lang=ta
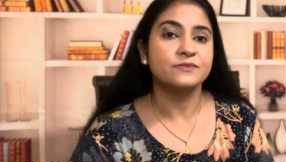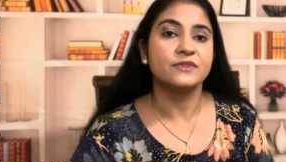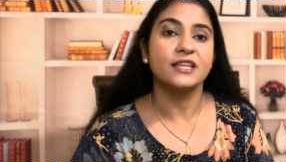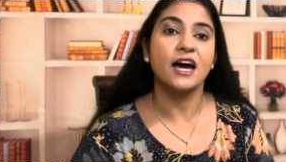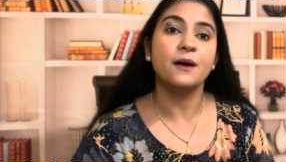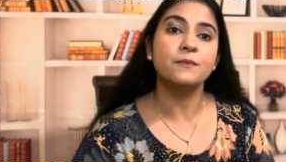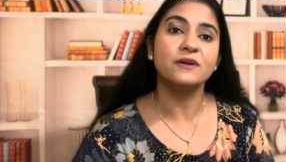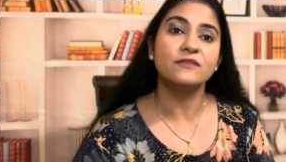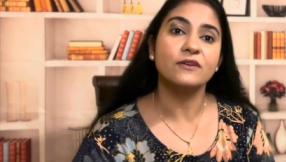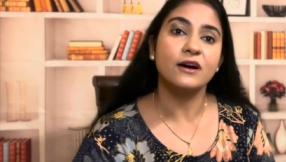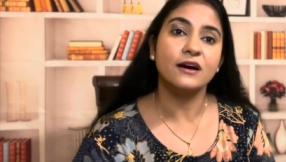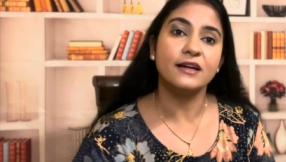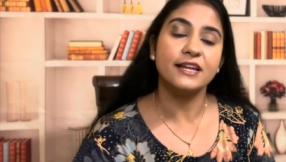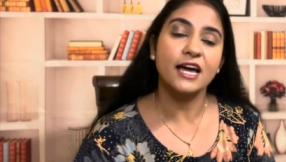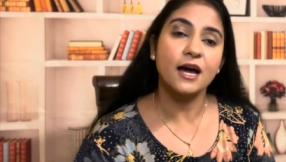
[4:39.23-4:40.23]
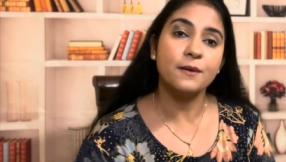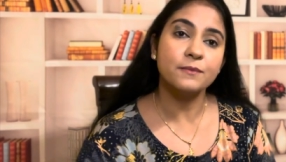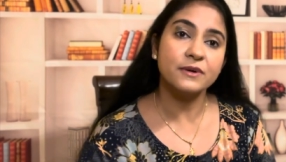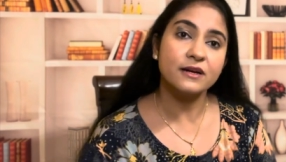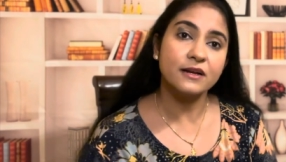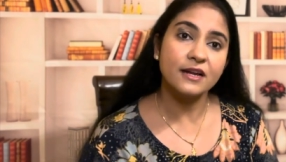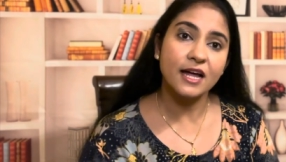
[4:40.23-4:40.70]
நாம் வா
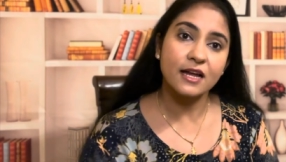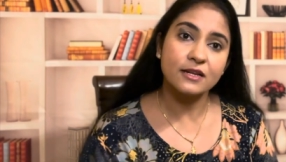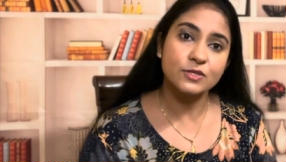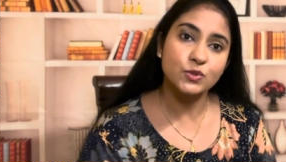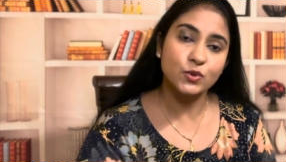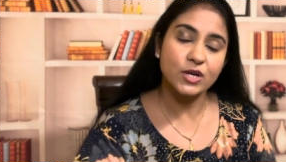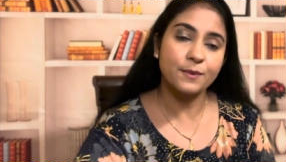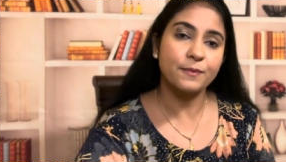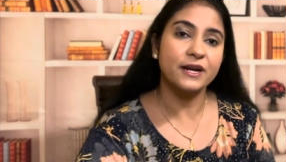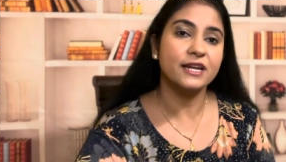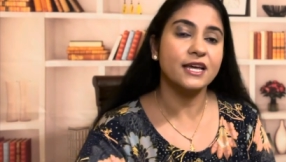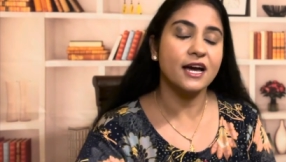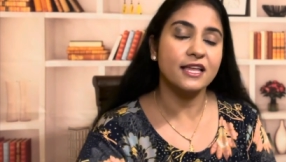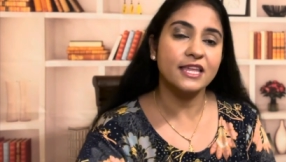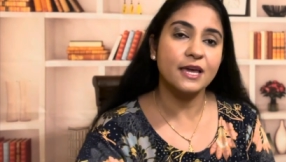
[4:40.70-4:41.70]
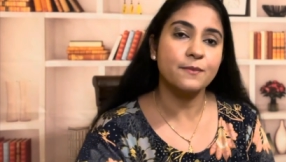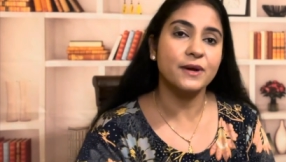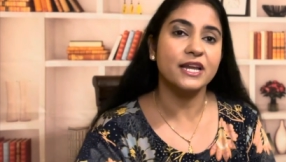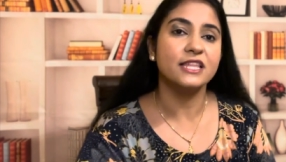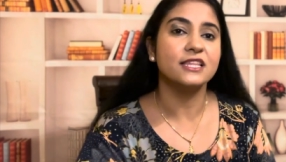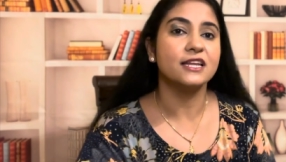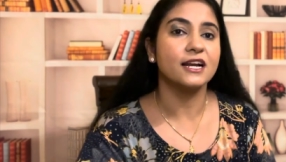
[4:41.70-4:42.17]
நாம்பளா சூழப்பட்ட அதே
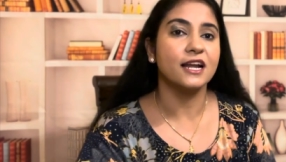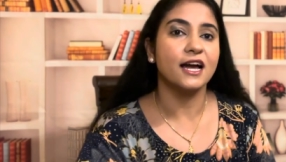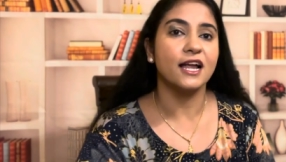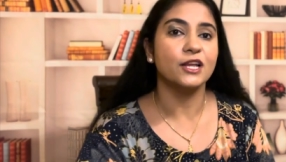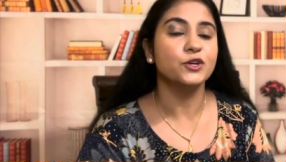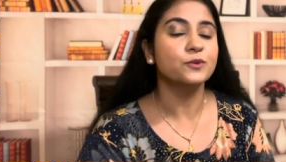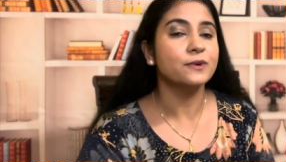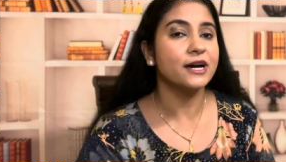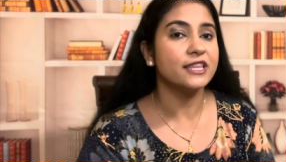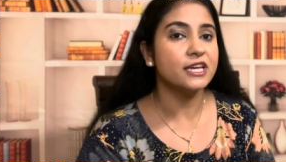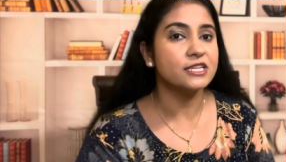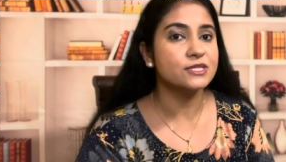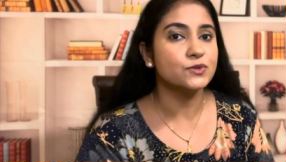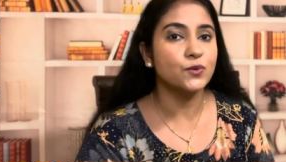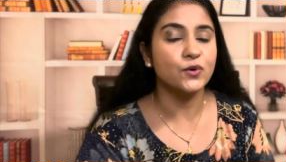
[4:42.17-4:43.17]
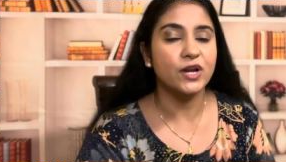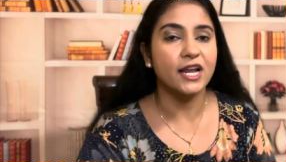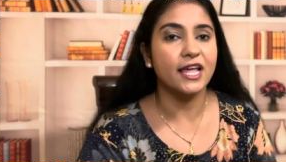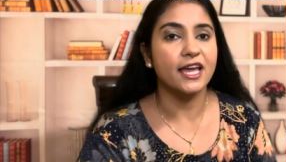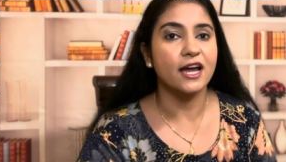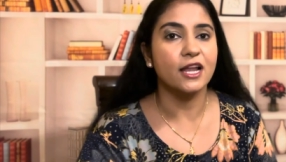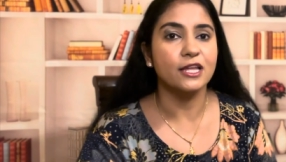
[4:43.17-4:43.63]
மனிதர்களாலையும் அதே
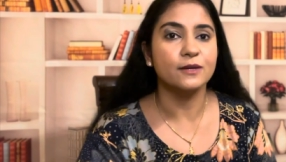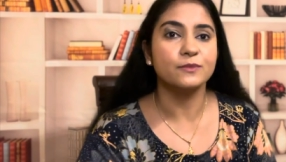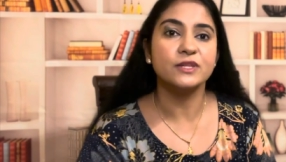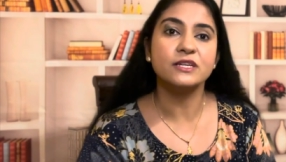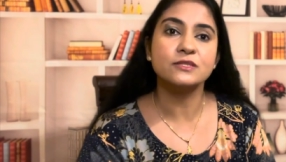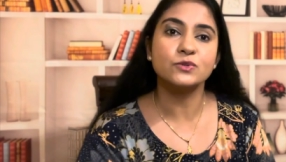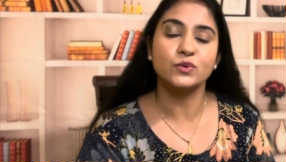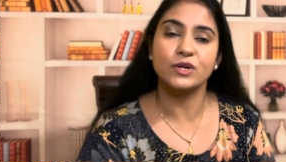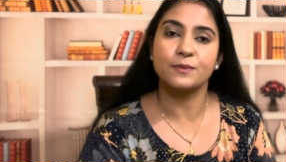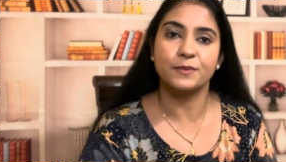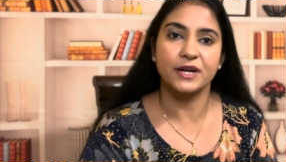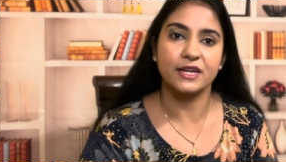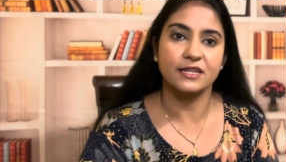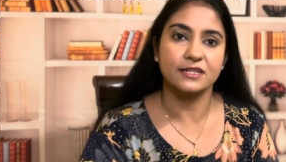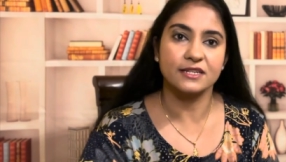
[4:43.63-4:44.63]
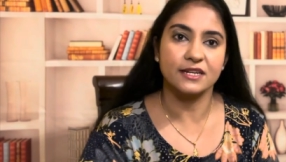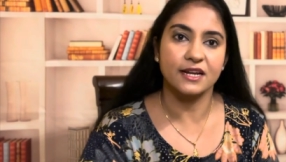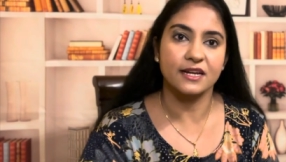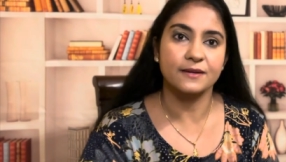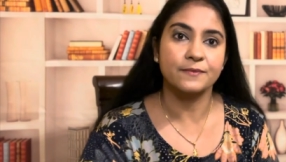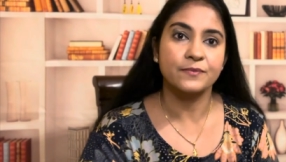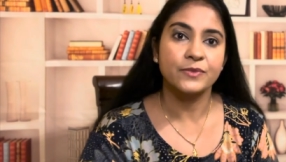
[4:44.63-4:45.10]
சூழ்நிலையாலையும் தான்
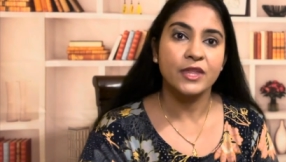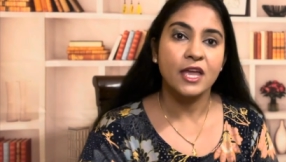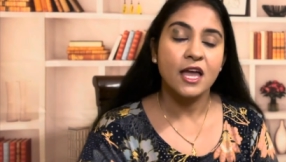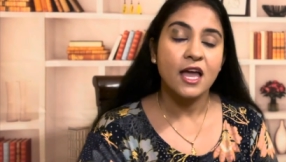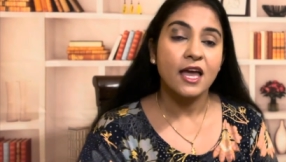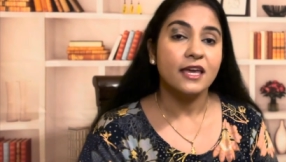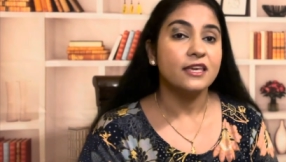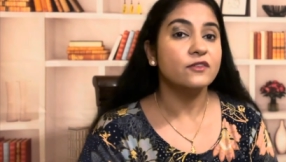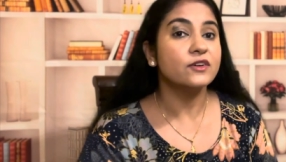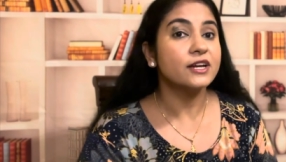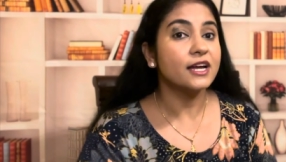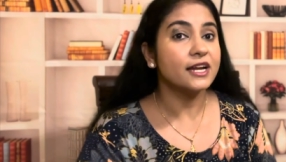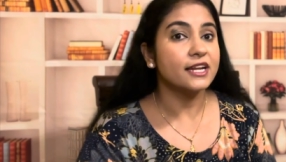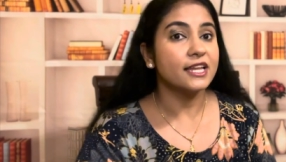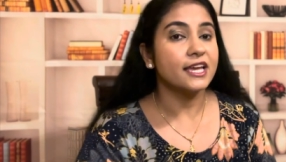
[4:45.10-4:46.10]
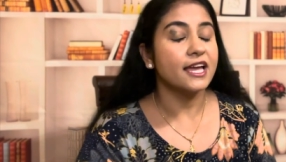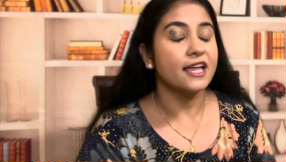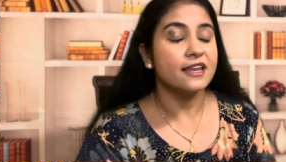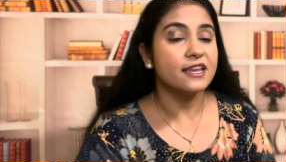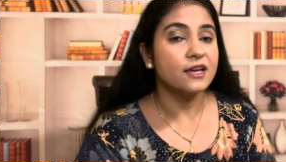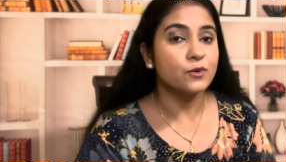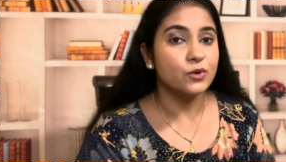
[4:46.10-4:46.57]
சூழப்பட்டிருக்கிறாங்க இவங்க கிட்ட
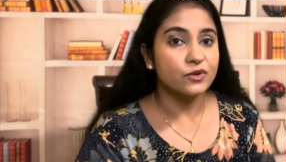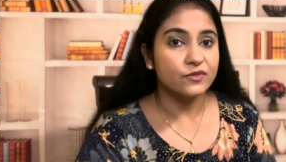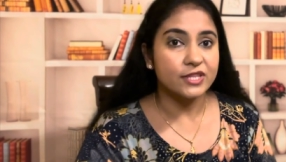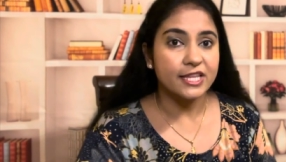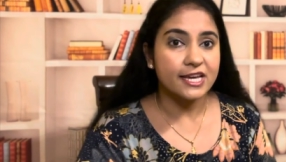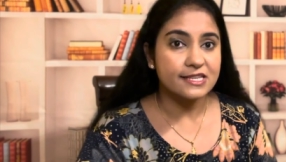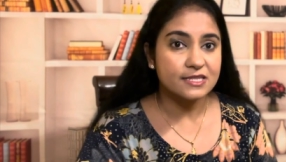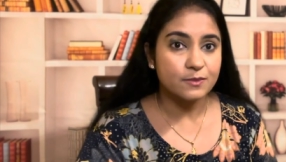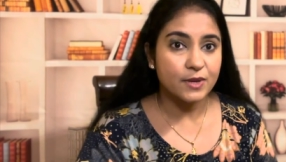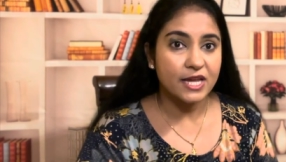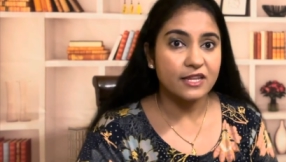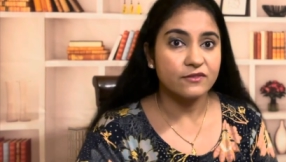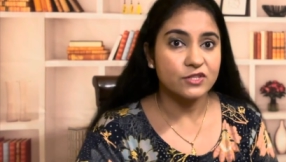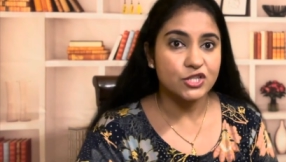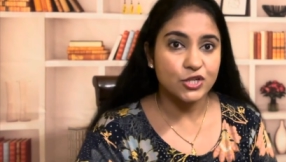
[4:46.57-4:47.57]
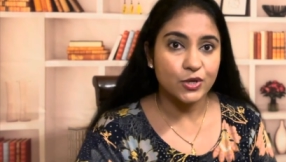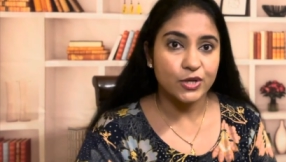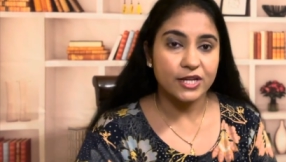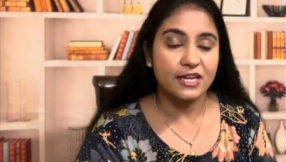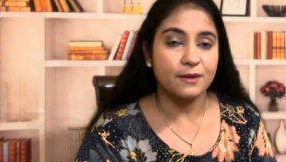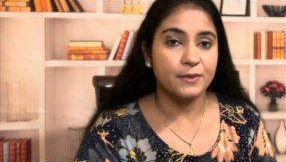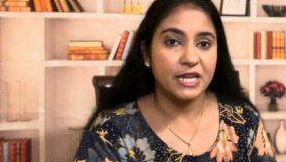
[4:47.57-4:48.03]
என்ன ஒரு வித்தியாசமான விஷயம்
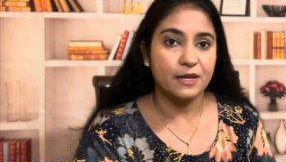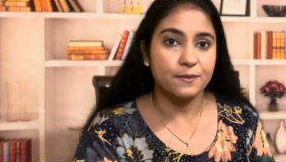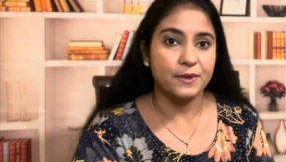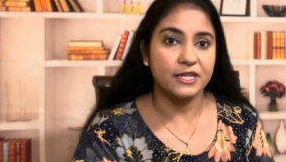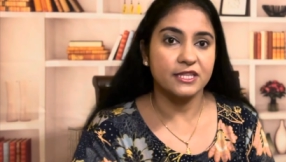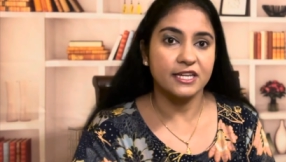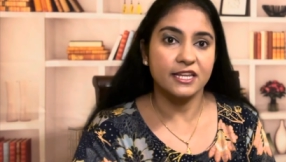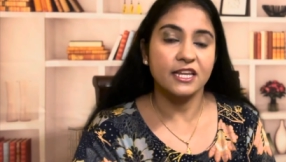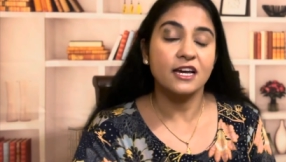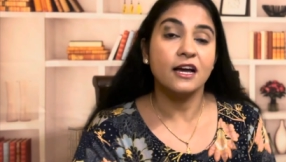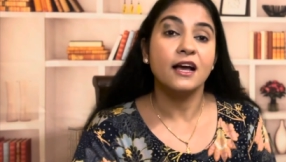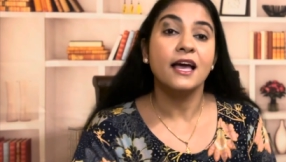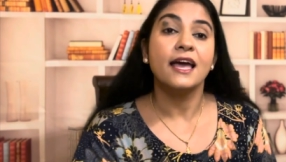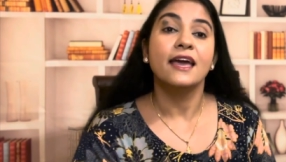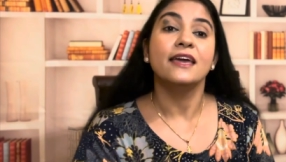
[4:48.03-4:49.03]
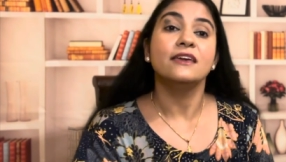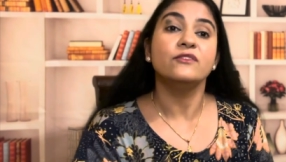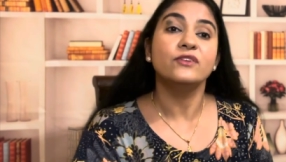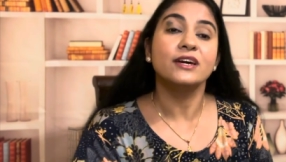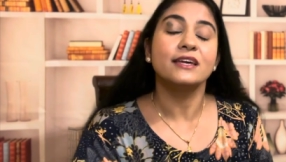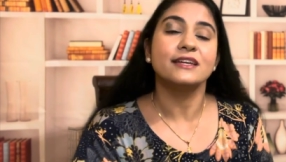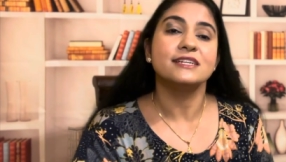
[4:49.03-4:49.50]
இருக்குது அப்படின்னு பார்த்தீங்கன்னா
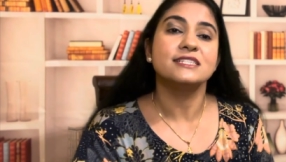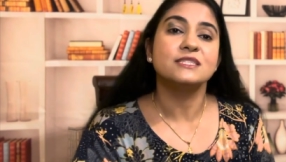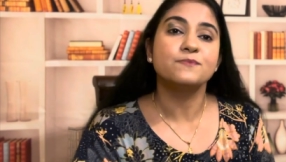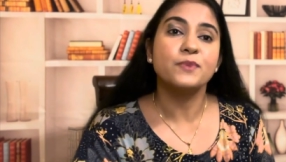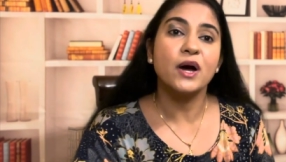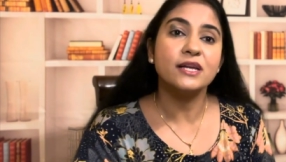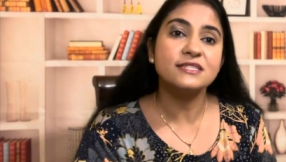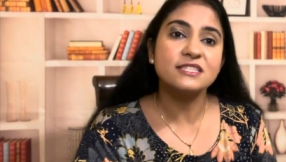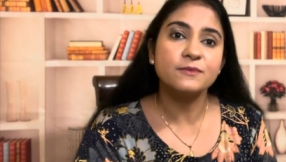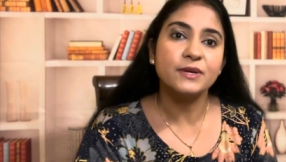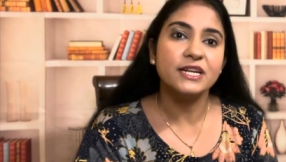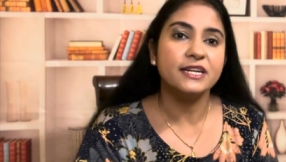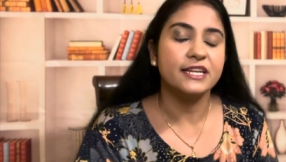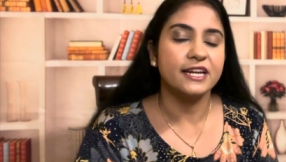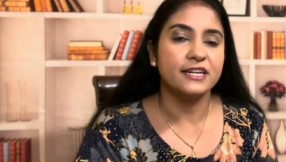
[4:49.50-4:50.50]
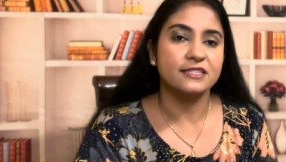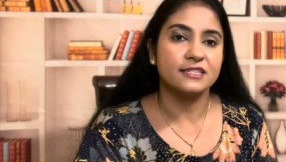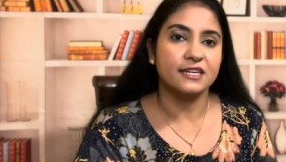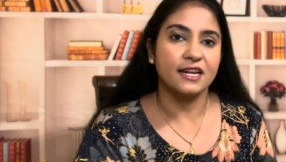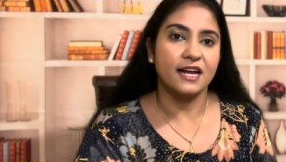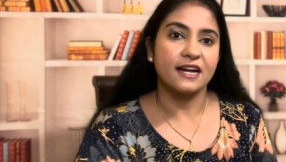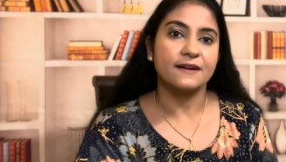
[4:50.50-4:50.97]
இவங்க ரெஸ்பான்சிபிலிட்டி
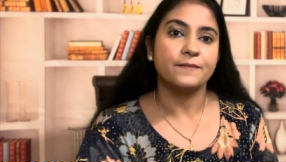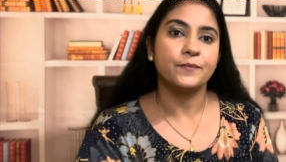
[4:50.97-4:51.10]
எடுத்துக்கிறாங்க